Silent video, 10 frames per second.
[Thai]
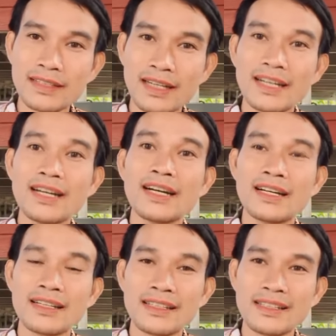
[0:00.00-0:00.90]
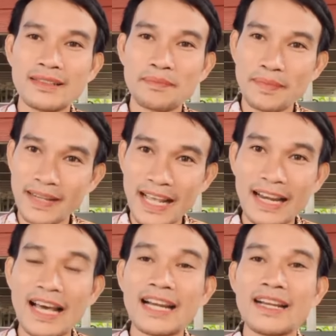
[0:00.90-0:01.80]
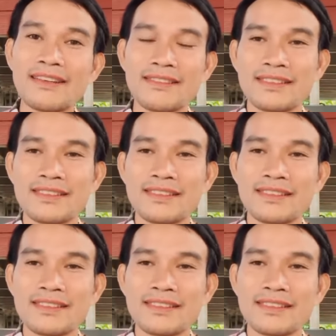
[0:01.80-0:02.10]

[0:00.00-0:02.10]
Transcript: เออไปหลายล้านแล้ว